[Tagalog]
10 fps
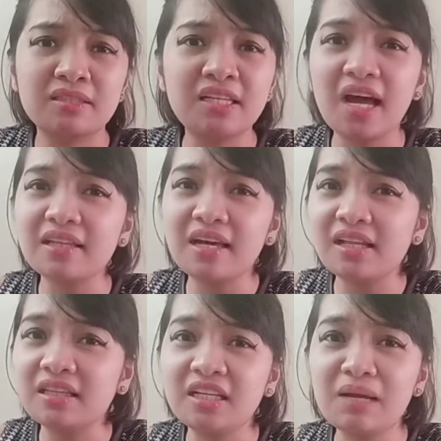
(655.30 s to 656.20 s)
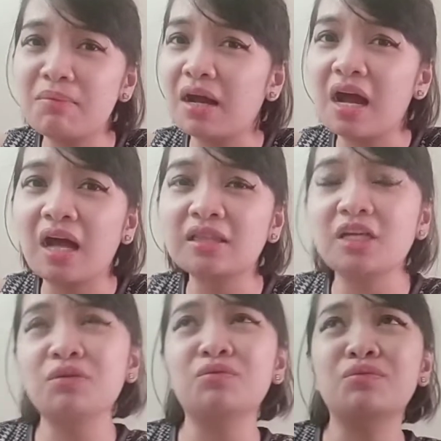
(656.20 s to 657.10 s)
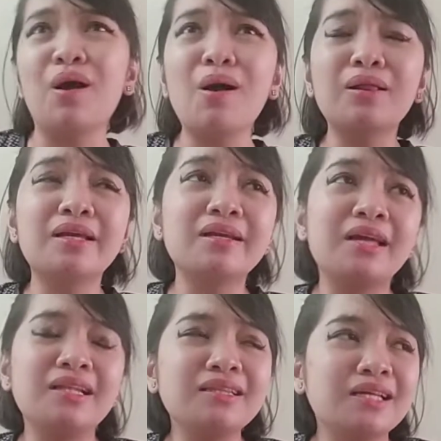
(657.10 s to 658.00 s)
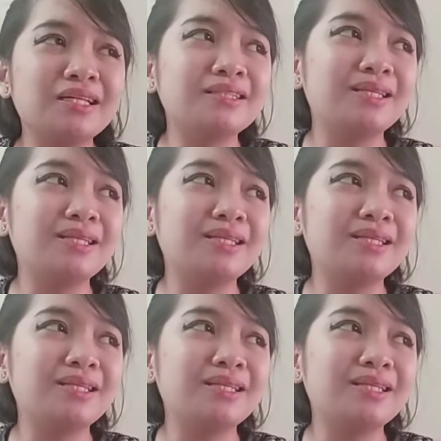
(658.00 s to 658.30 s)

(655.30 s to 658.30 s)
Si Adele, hindi niya makakanta yung Rolling in the